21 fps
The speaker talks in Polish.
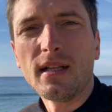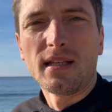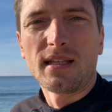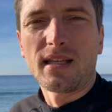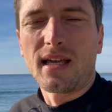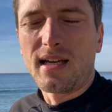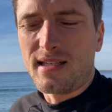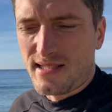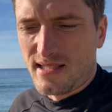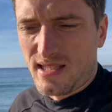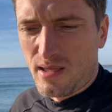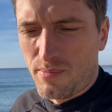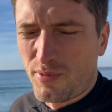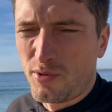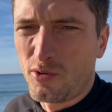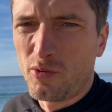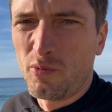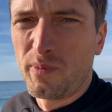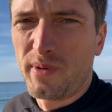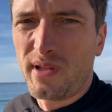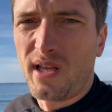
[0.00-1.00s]
Jazda
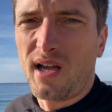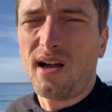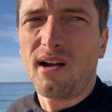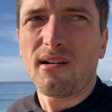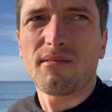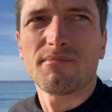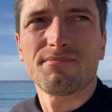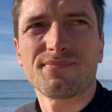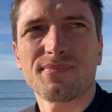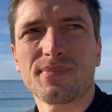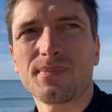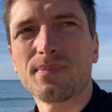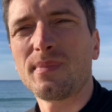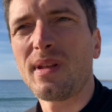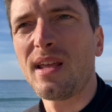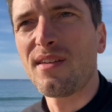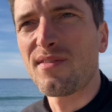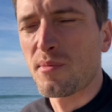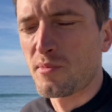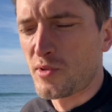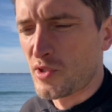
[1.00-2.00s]
próbna,
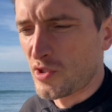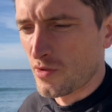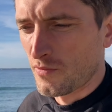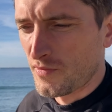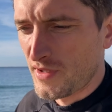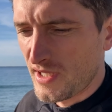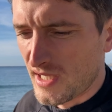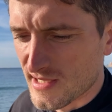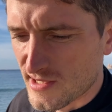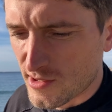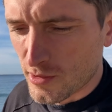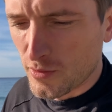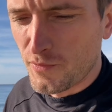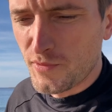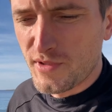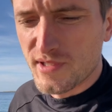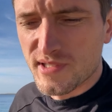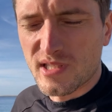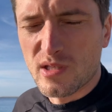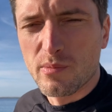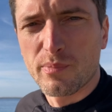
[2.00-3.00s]
nie wiem czy to wina
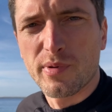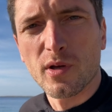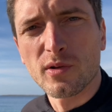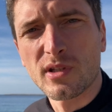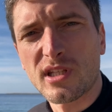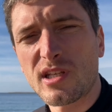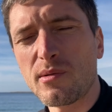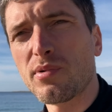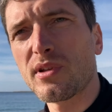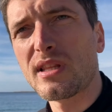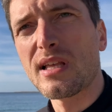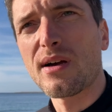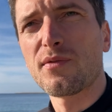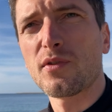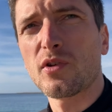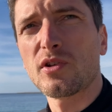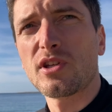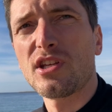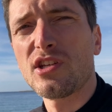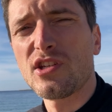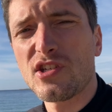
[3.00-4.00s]
125, bo
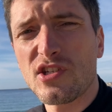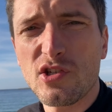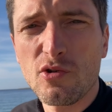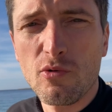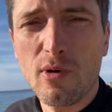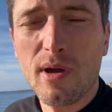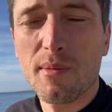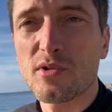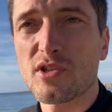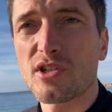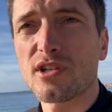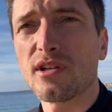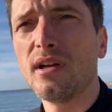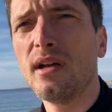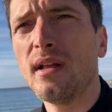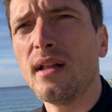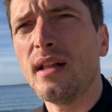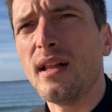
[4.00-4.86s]
dawno nie jeździłem, czy,